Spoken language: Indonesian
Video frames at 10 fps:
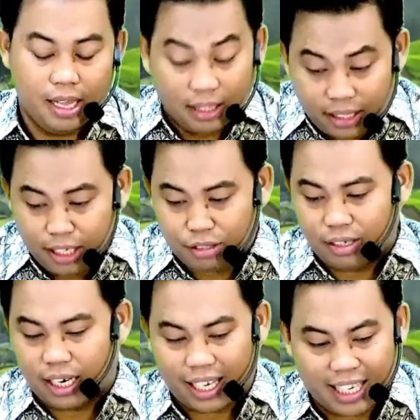Jadi
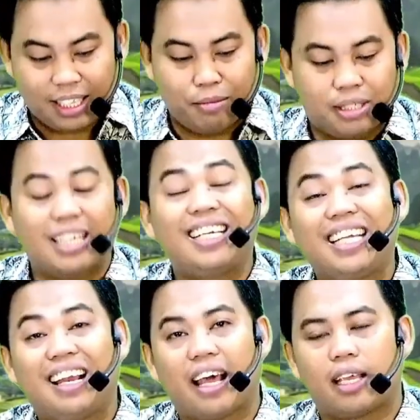saudara kita bisa
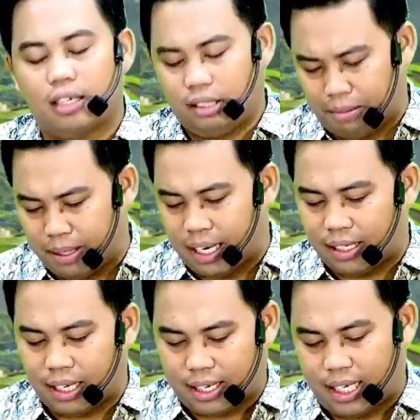nilai
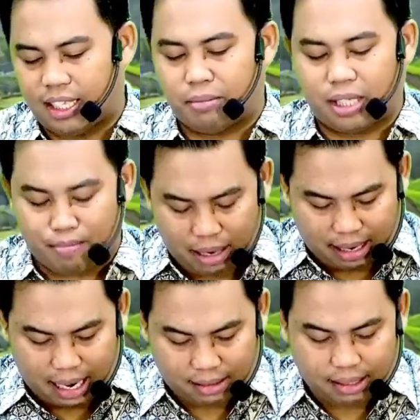sebenarnya, kita bisa
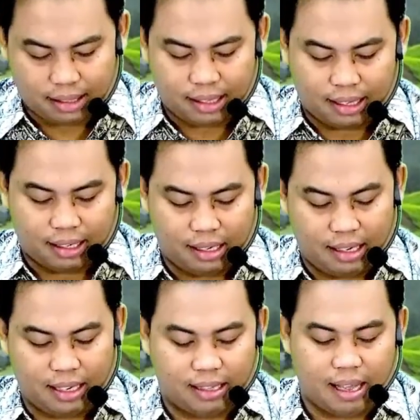berkaca tentang diri
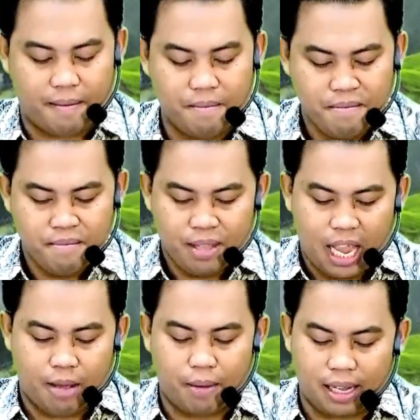kita.
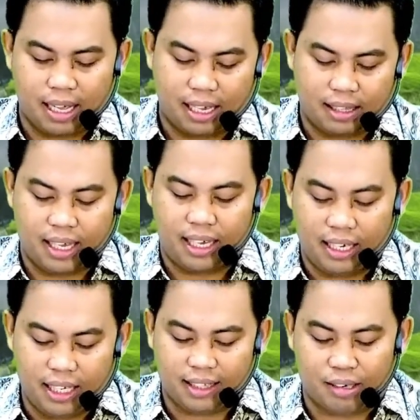Apakah kita
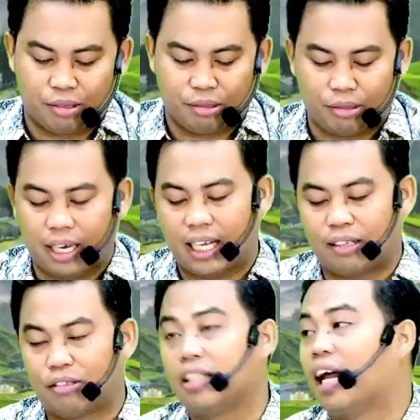ini takut Tuhan
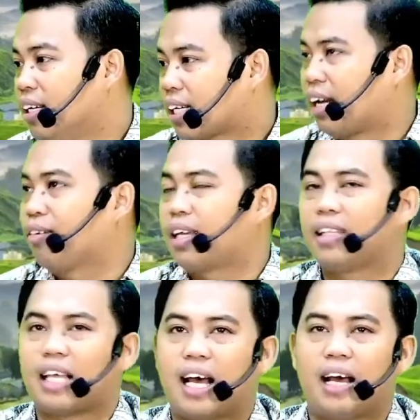atau tidak? Kalau
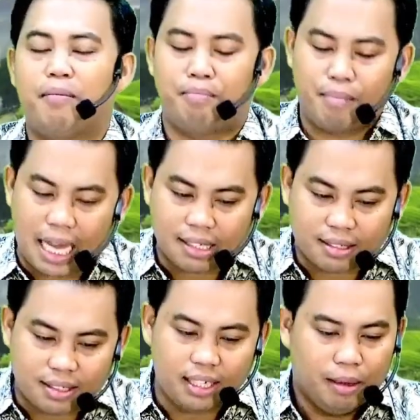kita
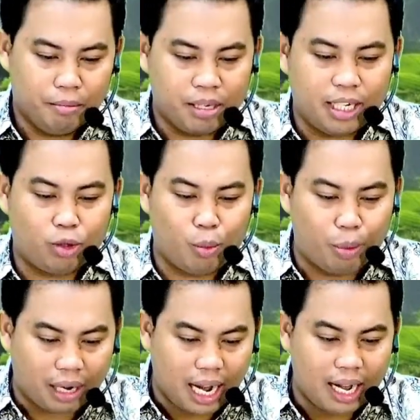masih begitu
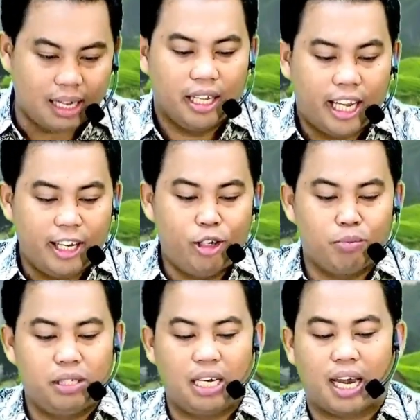berani hidup
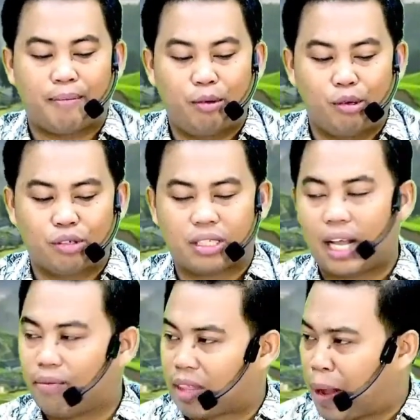di dalam dosa
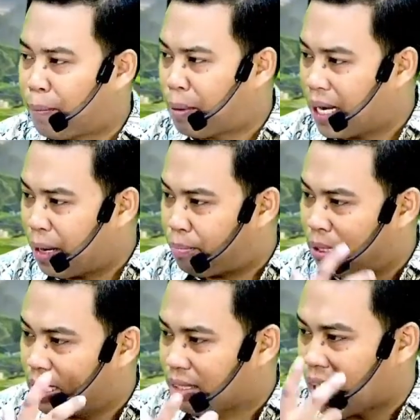tanpa ada
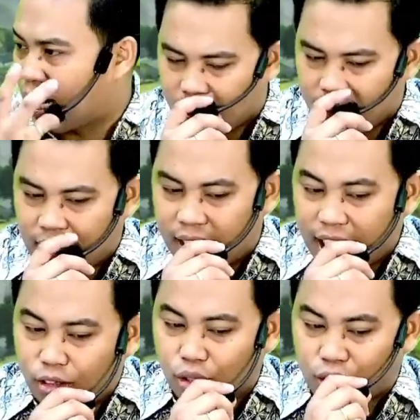penyesalan dan
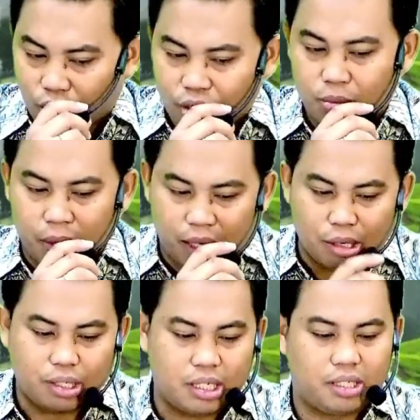itu terus
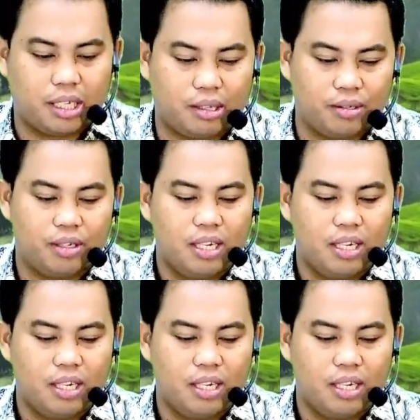menerus di situ.